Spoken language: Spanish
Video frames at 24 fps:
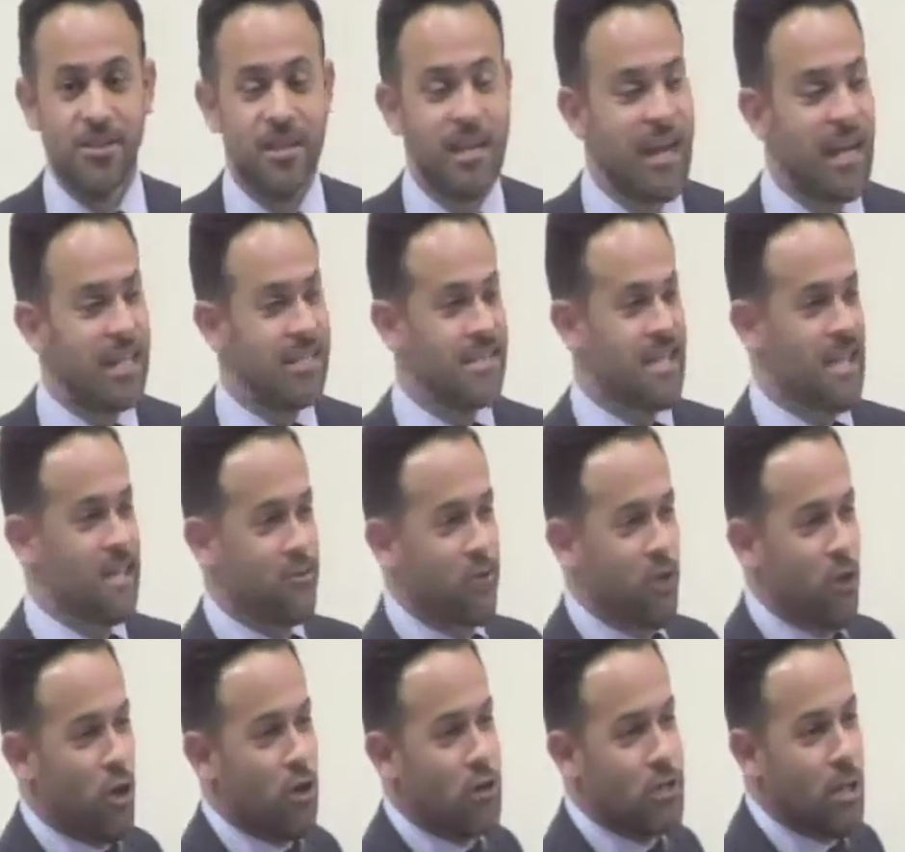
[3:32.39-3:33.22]
Es que
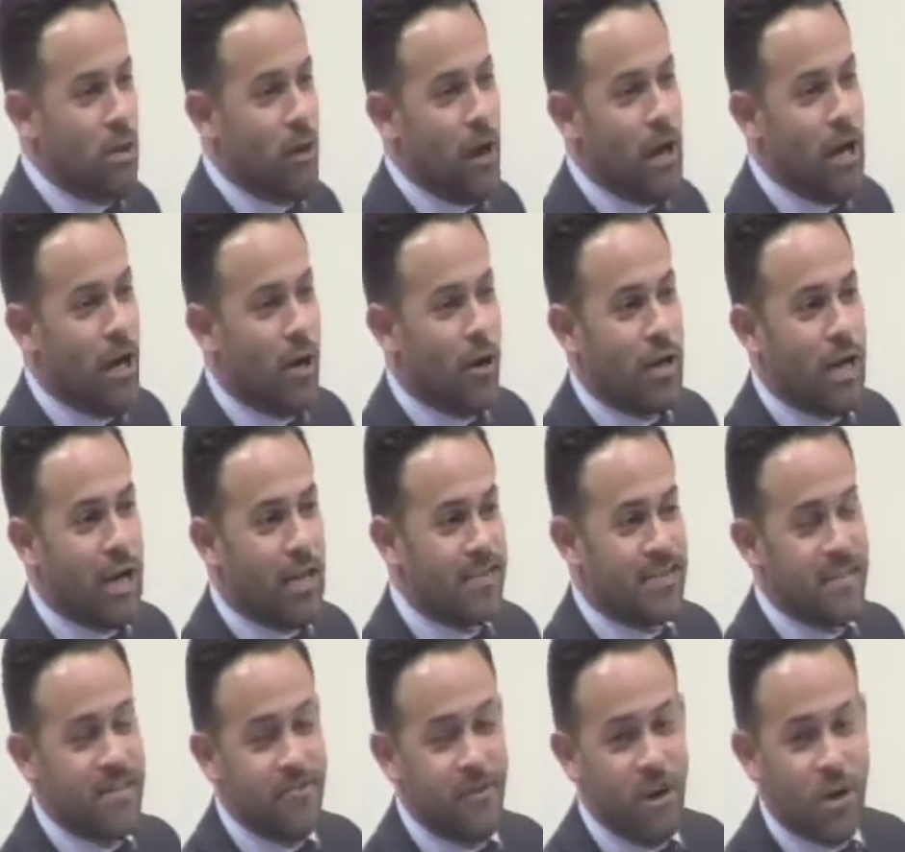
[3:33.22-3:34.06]
esto no se va a lograr
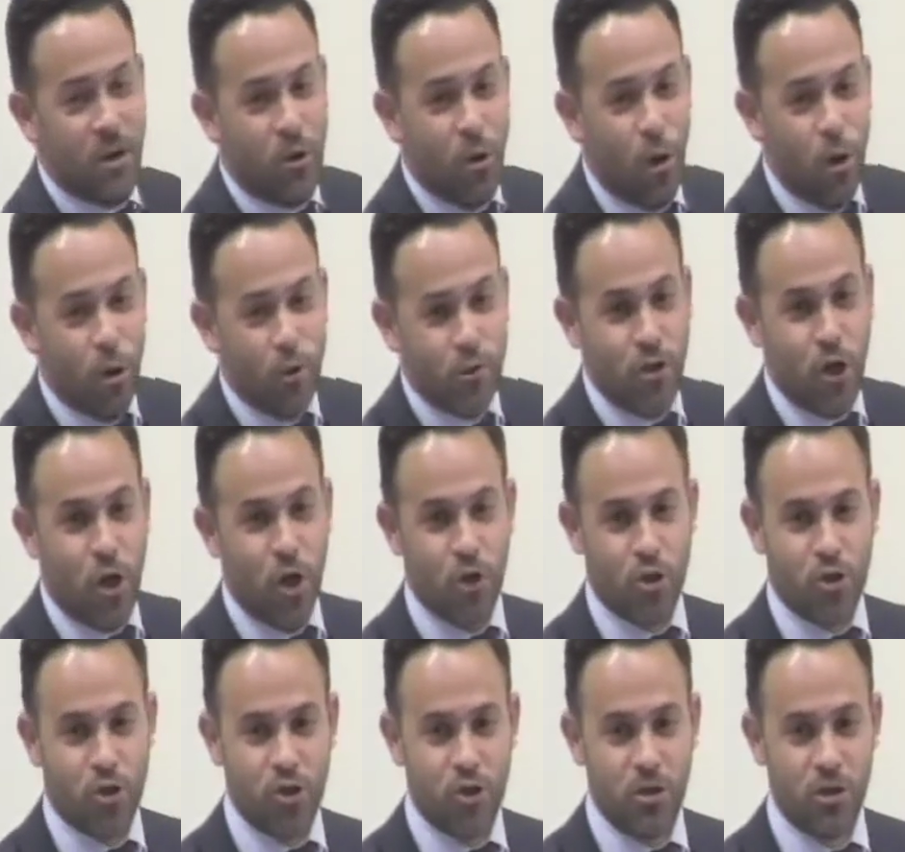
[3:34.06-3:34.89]
sin
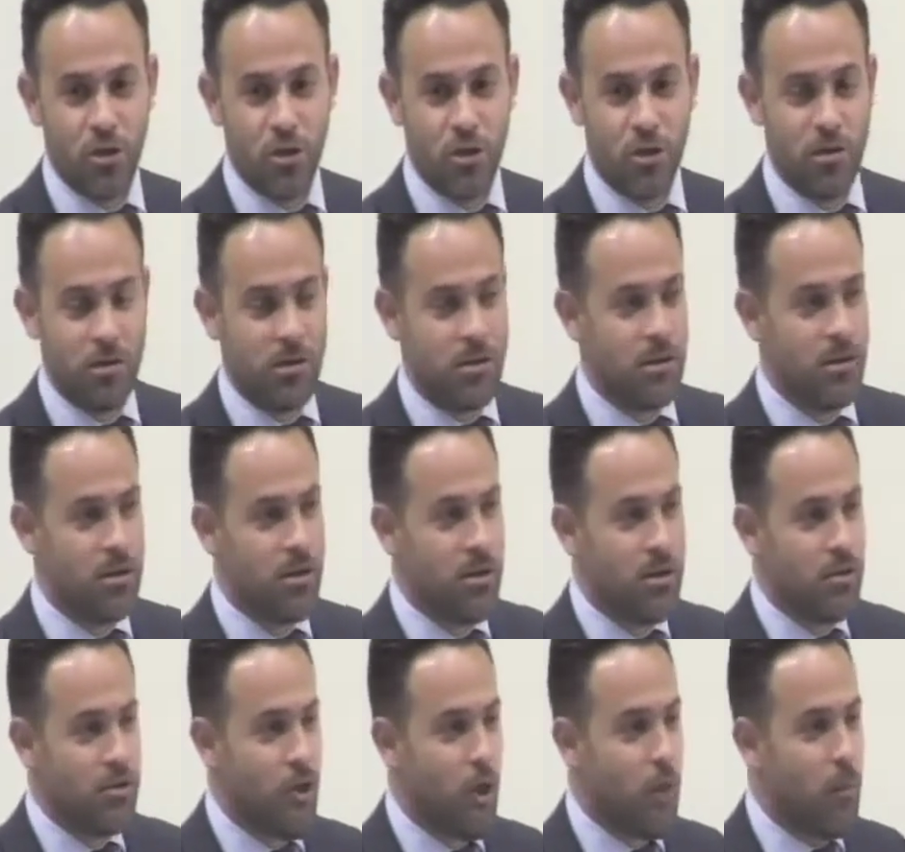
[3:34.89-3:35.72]
recursos.
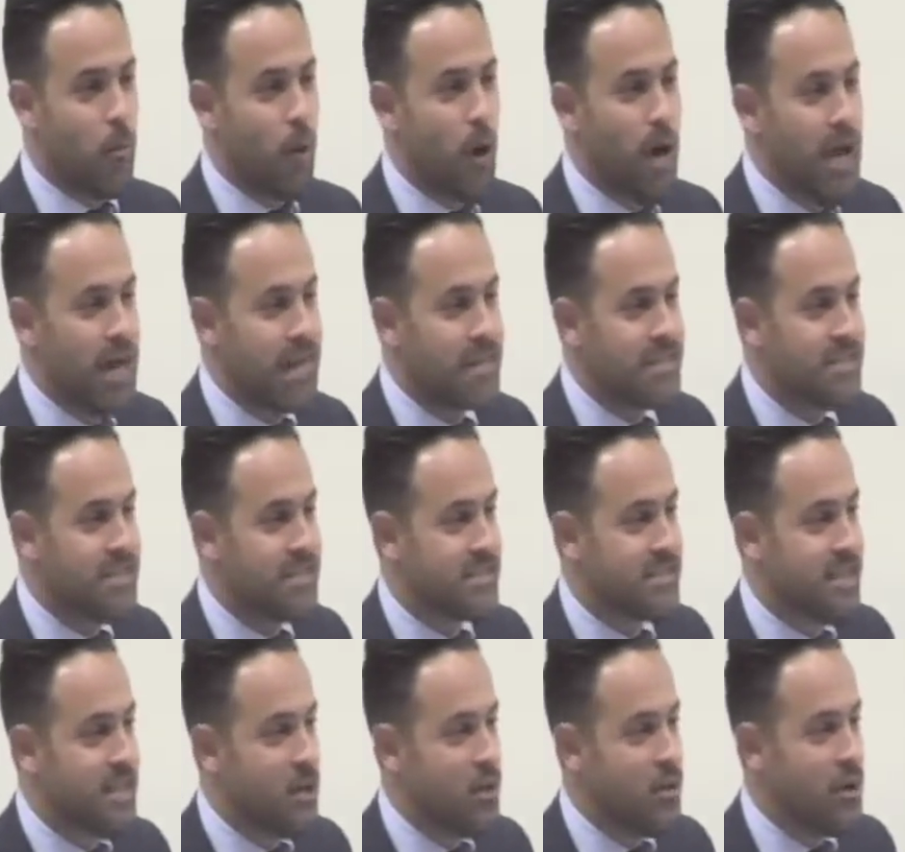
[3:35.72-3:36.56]
No puede
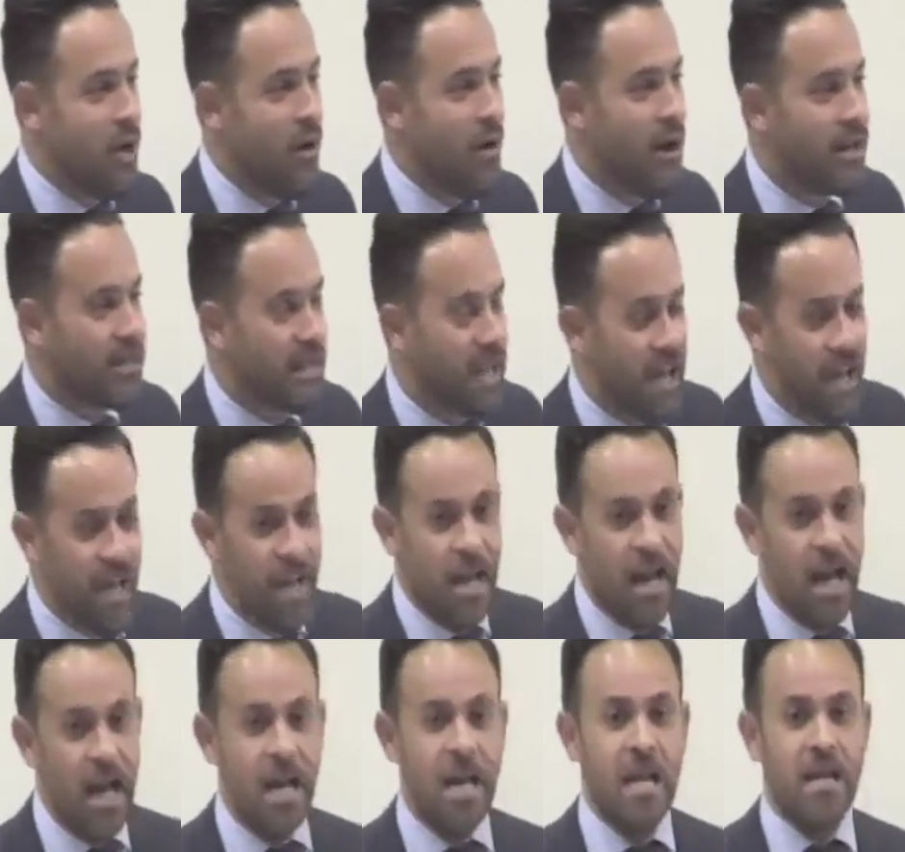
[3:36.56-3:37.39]
existir una
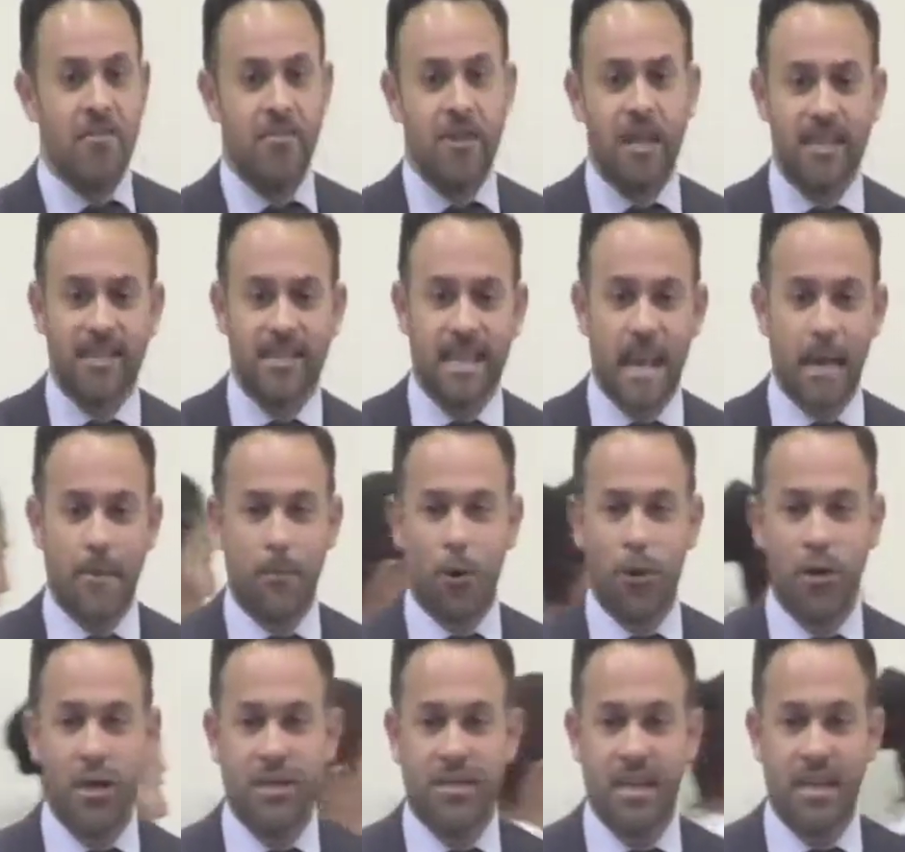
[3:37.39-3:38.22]
verdadera
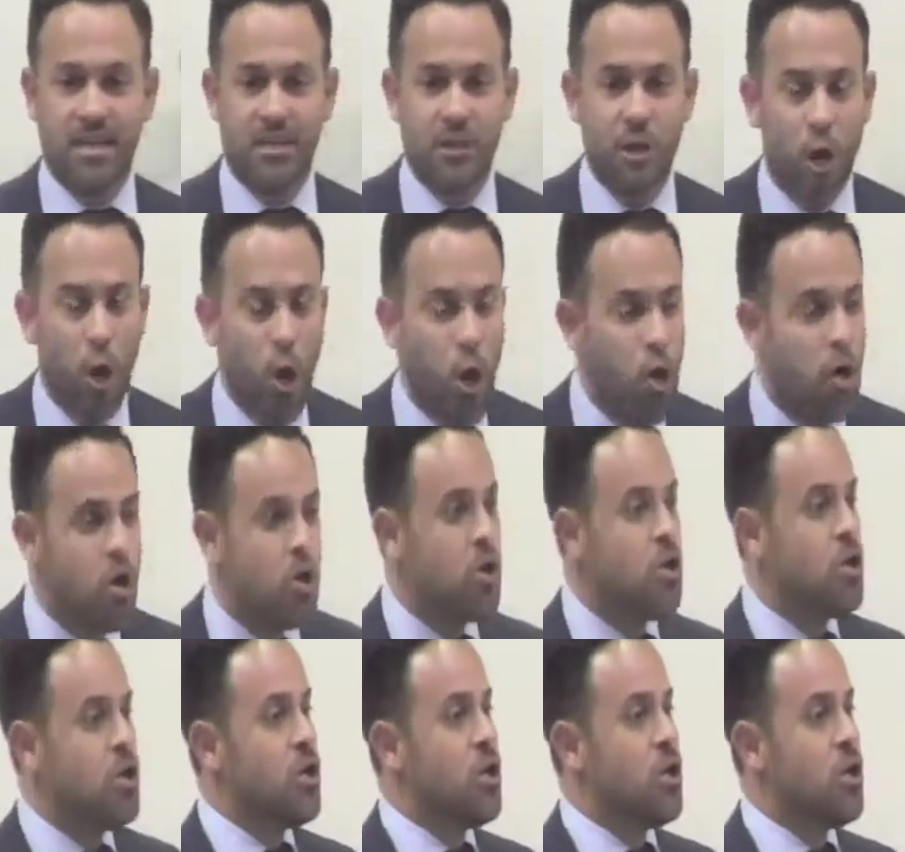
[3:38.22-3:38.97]
descarbonización